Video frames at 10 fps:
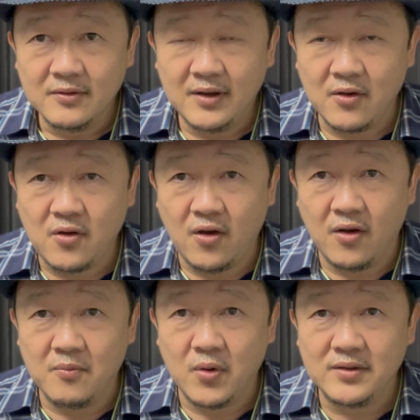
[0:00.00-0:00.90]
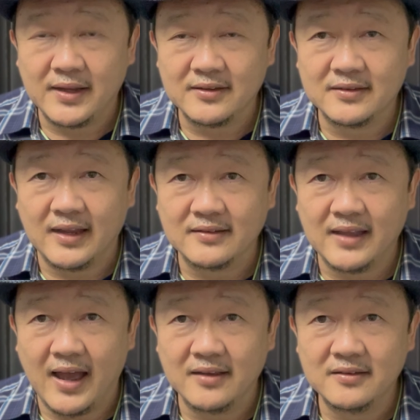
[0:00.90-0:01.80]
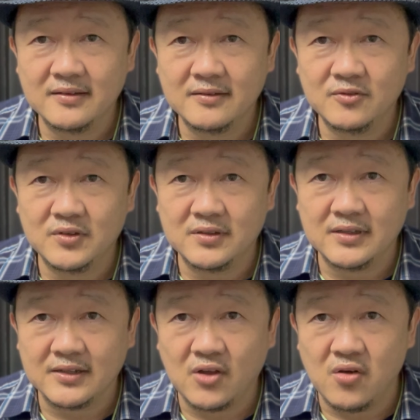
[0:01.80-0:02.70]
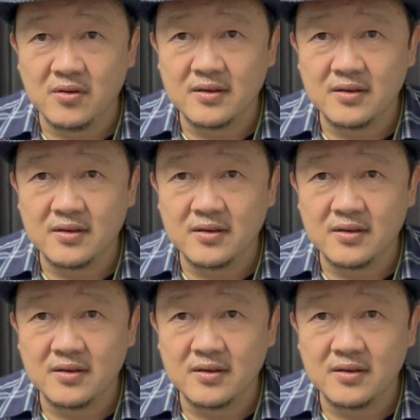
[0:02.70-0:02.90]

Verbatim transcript: แล้วก็บริษัทต่างๆ จะต้อง